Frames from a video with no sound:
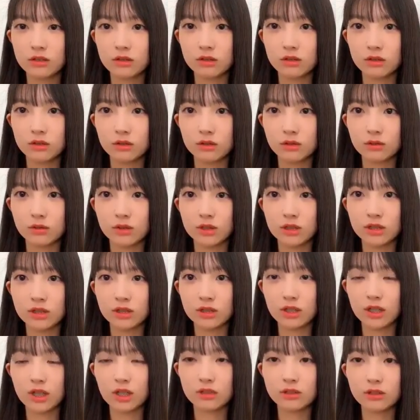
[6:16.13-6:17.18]
そうです
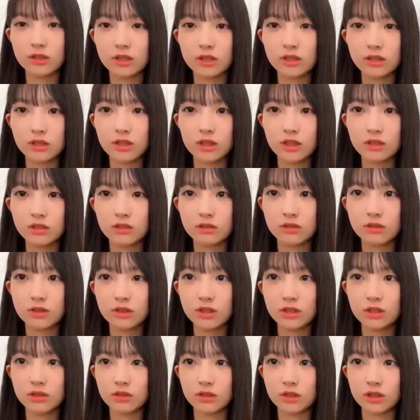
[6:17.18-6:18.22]
ね確実な数
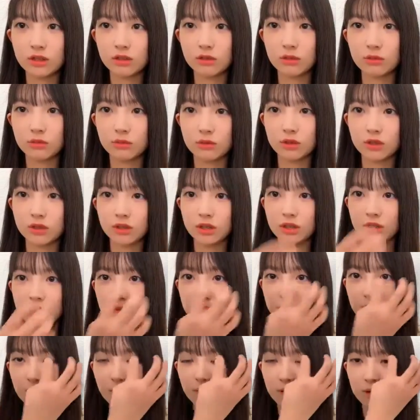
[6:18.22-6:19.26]
字ではないと思うんですけど
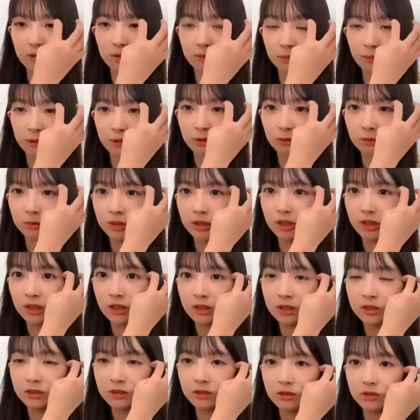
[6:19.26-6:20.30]
まあパッと見た
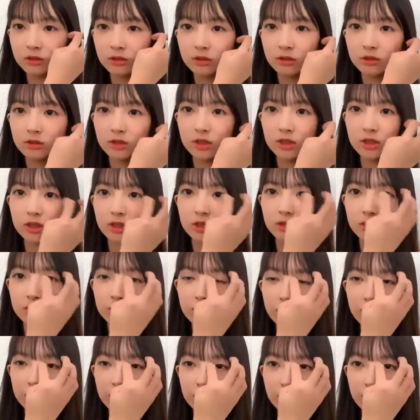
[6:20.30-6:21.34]
感じはそれぐらいだよって
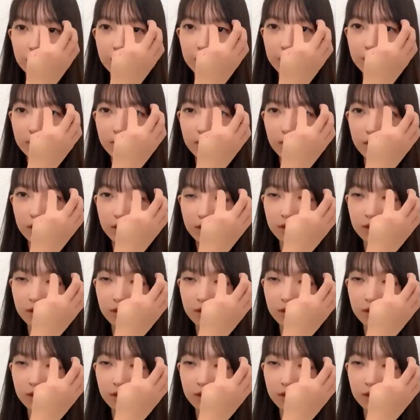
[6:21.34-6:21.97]
言ってました